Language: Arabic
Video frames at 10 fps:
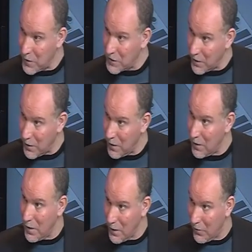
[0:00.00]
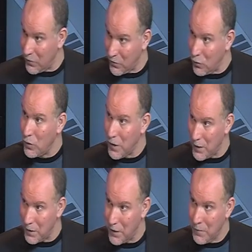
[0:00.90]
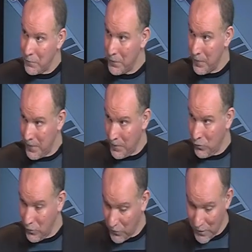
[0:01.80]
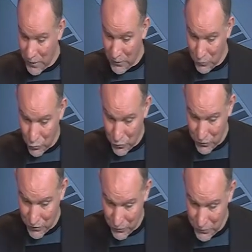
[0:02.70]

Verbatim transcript: باش هكا حفسن وكذا ونساري لي زوتوريزاسيون.